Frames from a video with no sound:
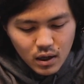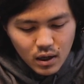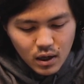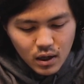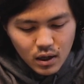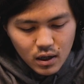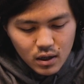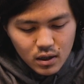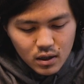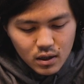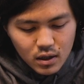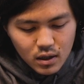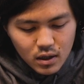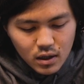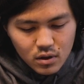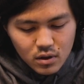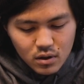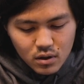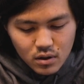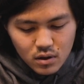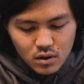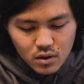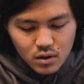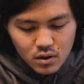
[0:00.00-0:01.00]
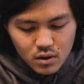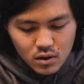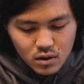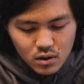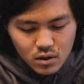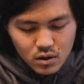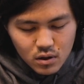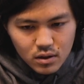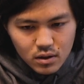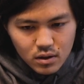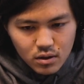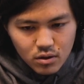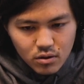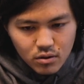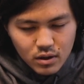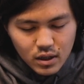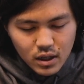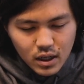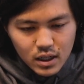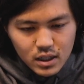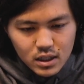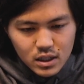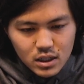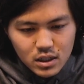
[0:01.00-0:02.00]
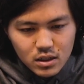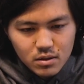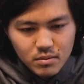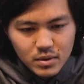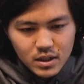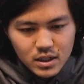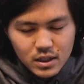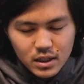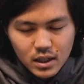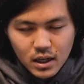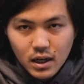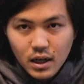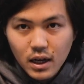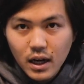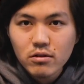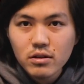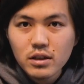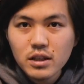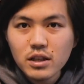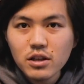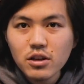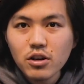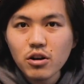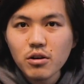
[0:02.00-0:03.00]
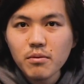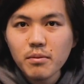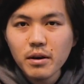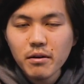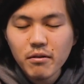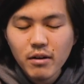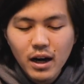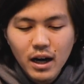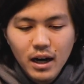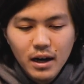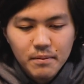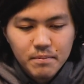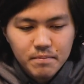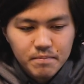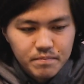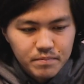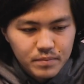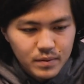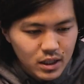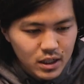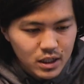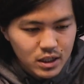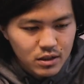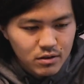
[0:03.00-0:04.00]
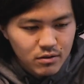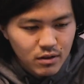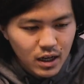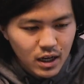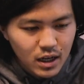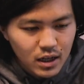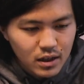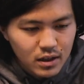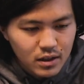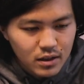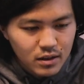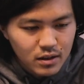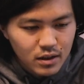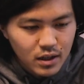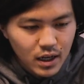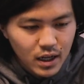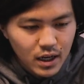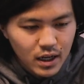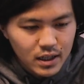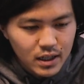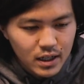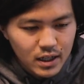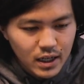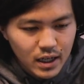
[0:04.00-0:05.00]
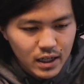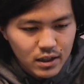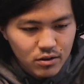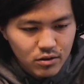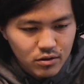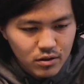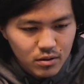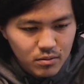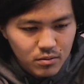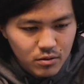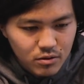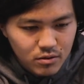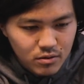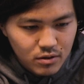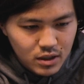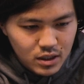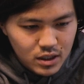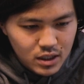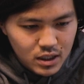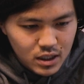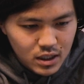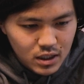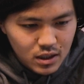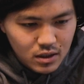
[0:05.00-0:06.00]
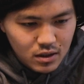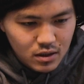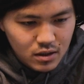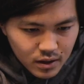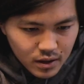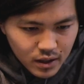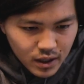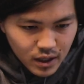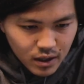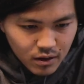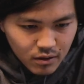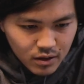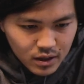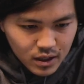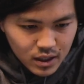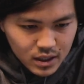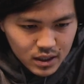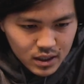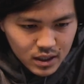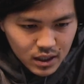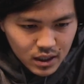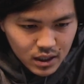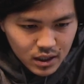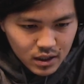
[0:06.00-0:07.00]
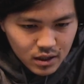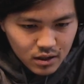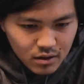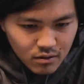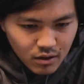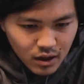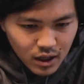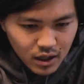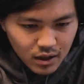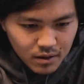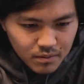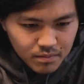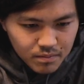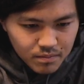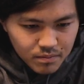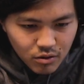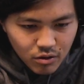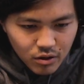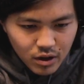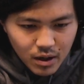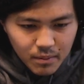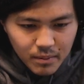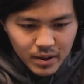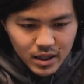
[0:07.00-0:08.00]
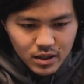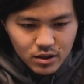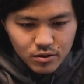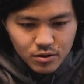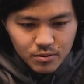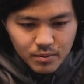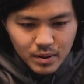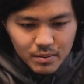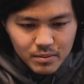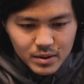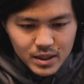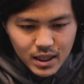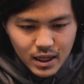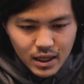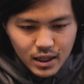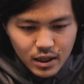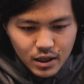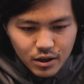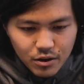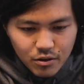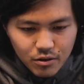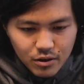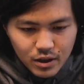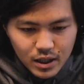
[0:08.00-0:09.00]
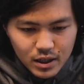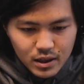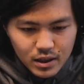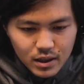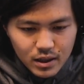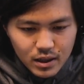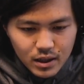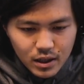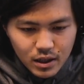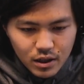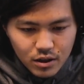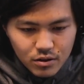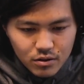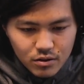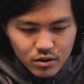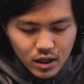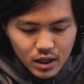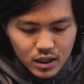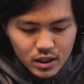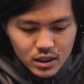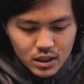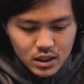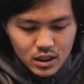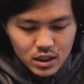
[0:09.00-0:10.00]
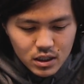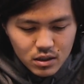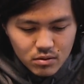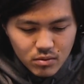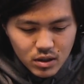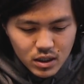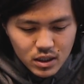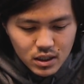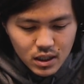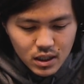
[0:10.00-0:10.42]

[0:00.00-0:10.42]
un。こんな感じにしました。に行目は、私はあなたにはとても嬉しい。で、私的にはこれはまだ夢みたいなようだっていう感じにしま